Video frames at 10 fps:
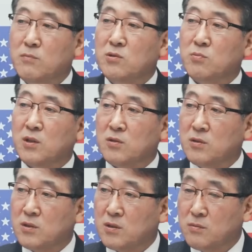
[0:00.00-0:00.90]
분 입장에선
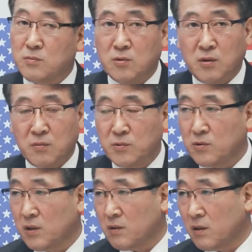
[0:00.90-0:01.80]
지금 뭐
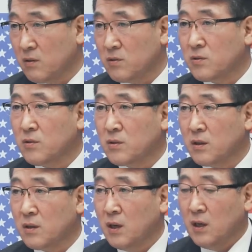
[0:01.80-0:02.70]
엄청 내려간 거죠. 예.
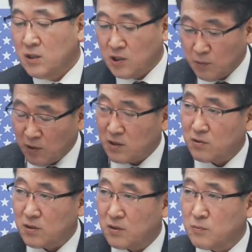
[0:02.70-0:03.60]
음. 예. 10억
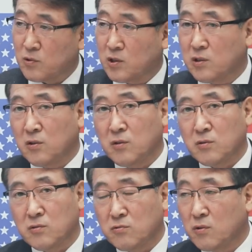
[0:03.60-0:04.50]
하던 게 뭐 7억,
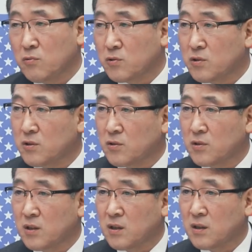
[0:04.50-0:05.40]
6억 5천 이런데.